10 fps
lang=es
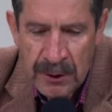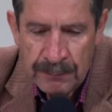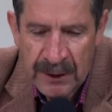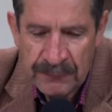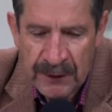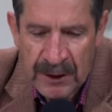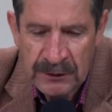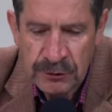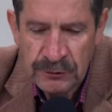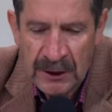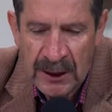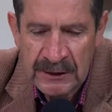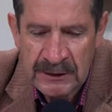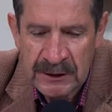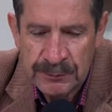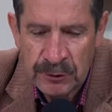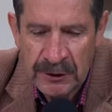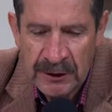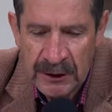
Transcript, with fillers: Verificación de la inscripción en